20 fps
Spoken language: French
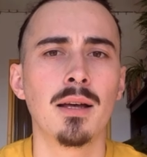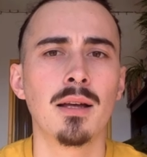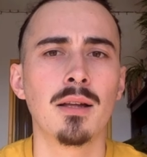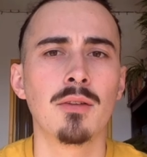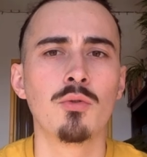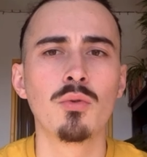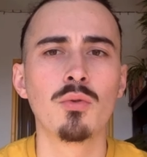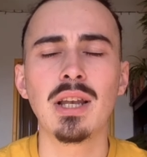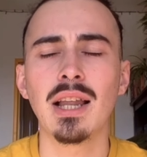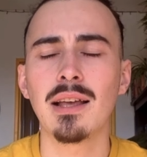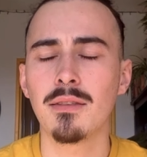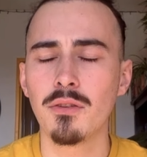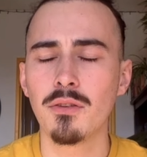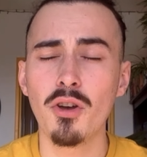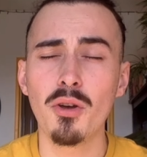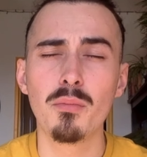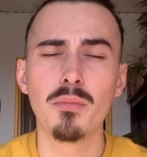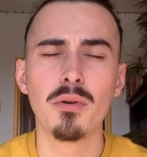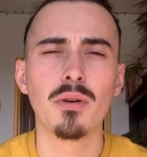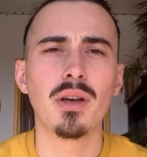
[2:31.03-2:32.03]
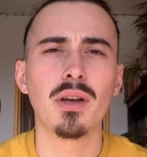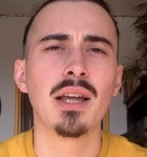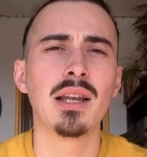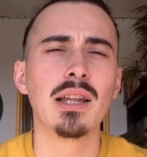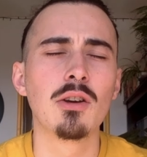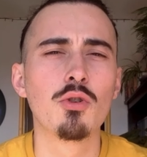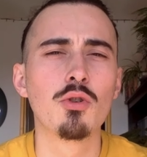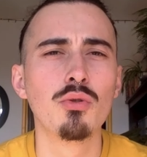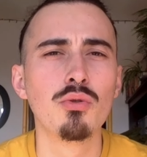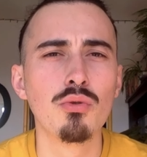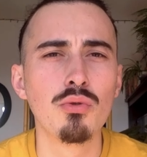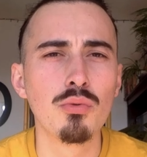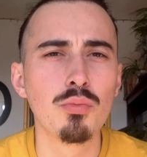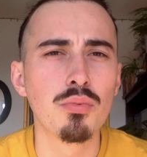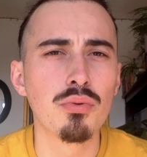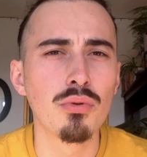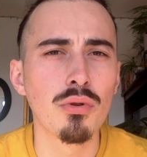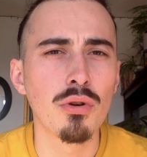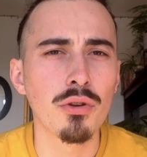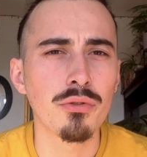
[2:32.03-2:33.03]
donc la Tub, elle est connue
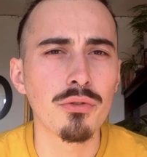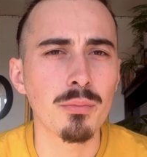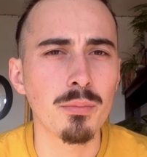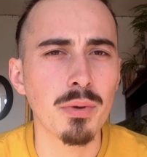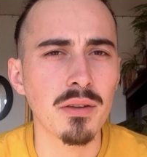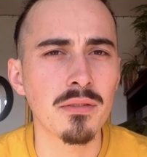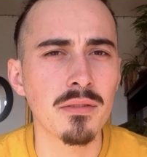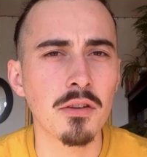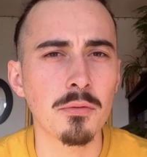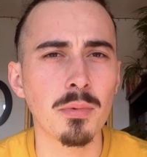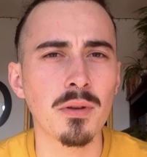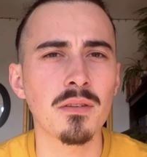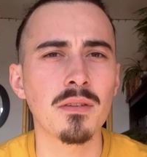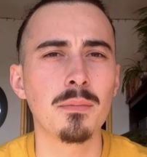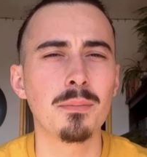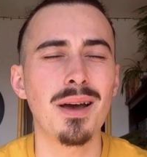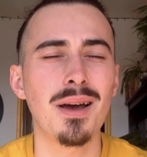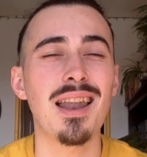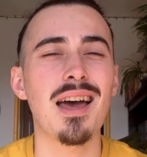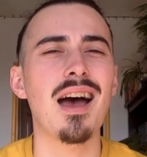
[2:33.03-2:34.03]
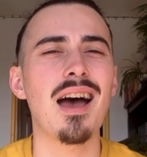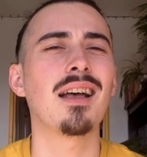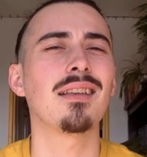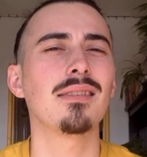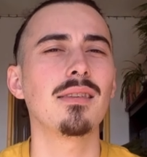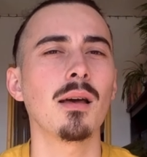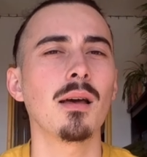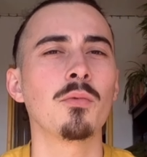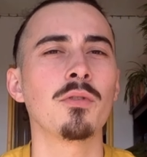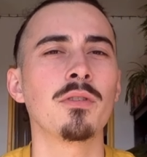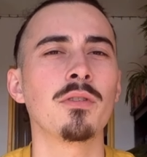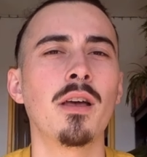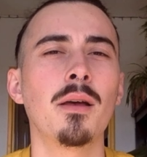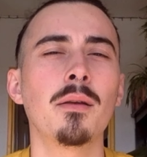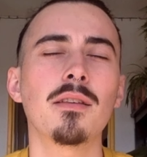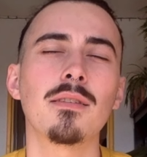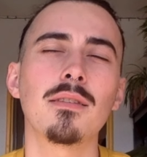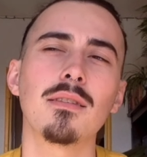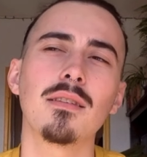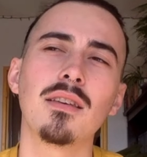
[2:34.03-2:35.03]
pour son personnage principal,
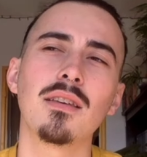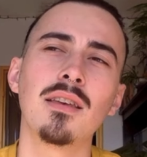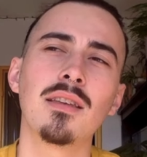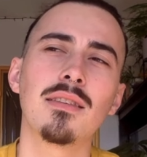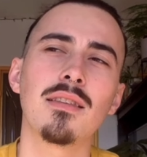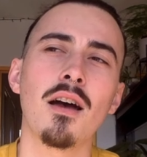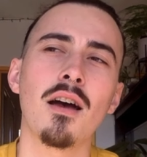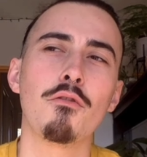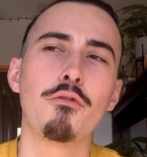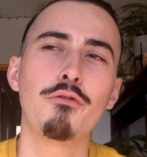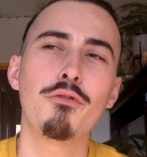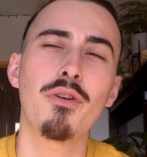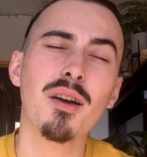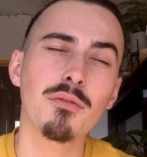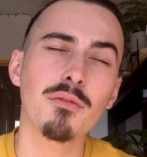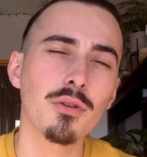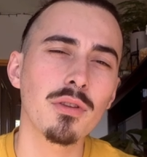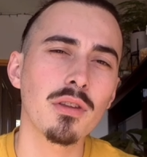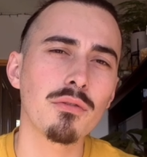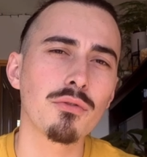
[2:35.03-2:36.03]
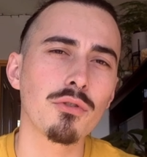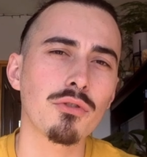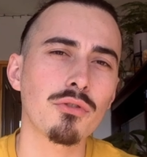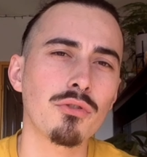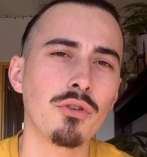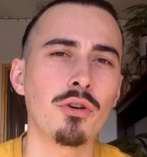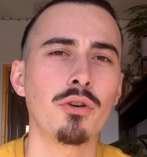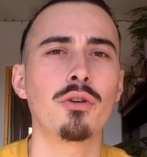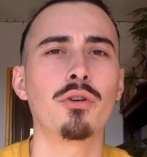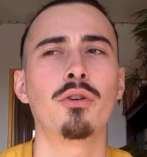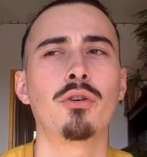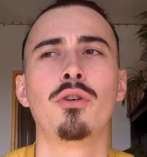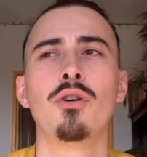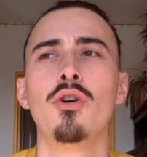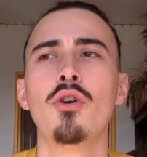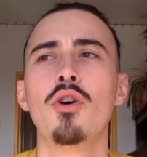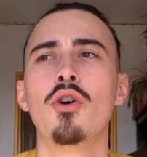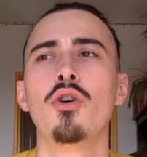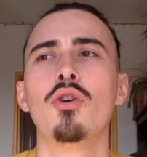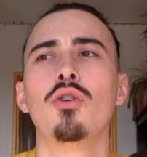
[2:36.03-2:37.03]
Assermandax, qui est un fervent défenseur
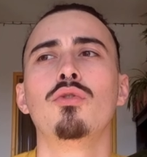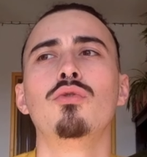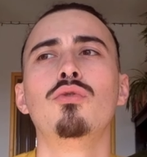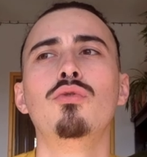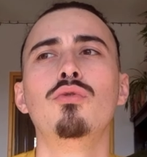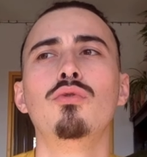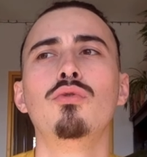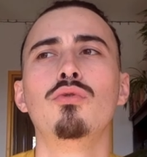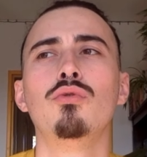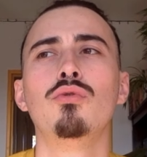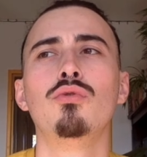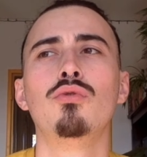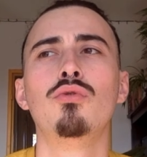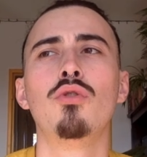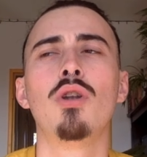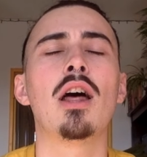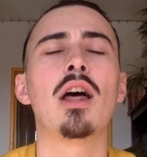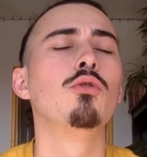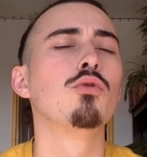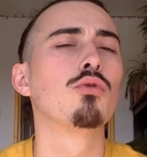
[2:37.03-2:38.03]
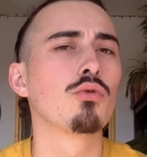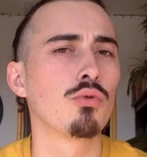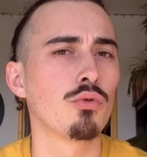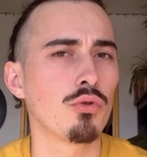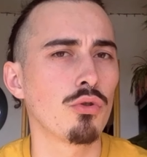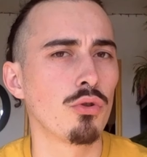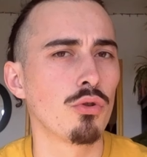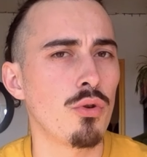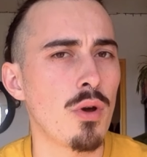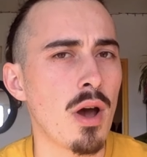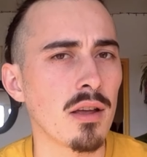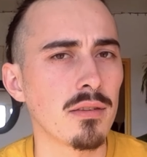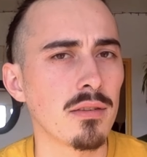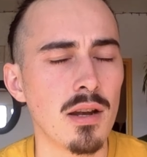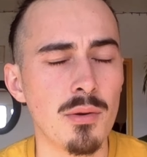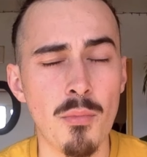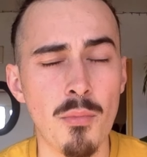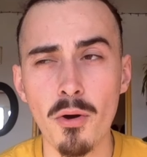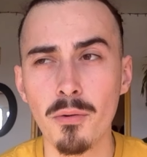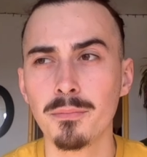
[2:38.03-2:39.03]
du, de la lutte contre le
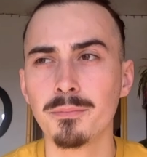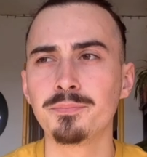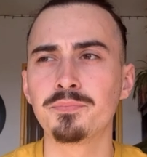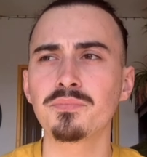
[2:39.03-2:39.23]
harcèlement.